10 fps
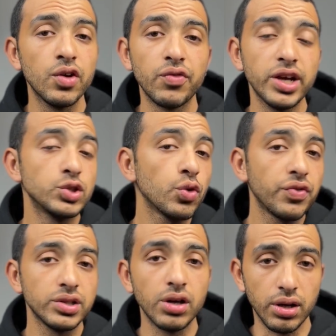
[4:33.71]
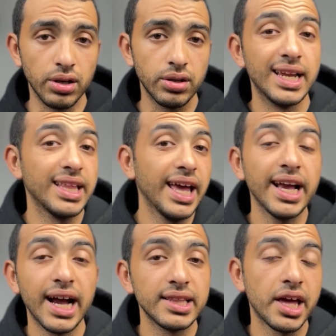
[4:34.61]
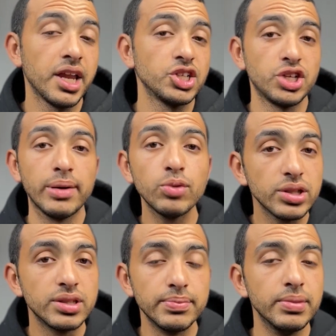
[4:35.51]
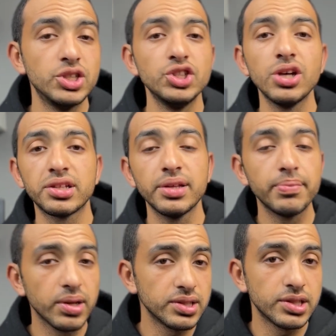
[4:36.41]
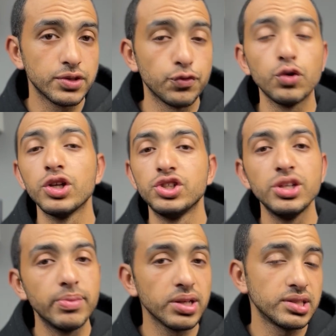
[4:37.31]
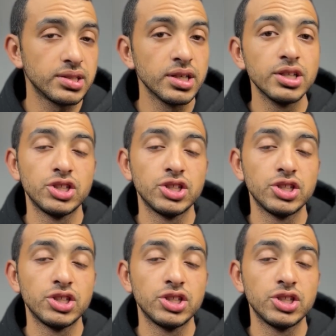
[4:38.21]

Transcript: في ظروف اضاءه تالت حاجه عندك هنا شاشه اموليد ب اتش دي ار 10 بلس فول اتش دي بلس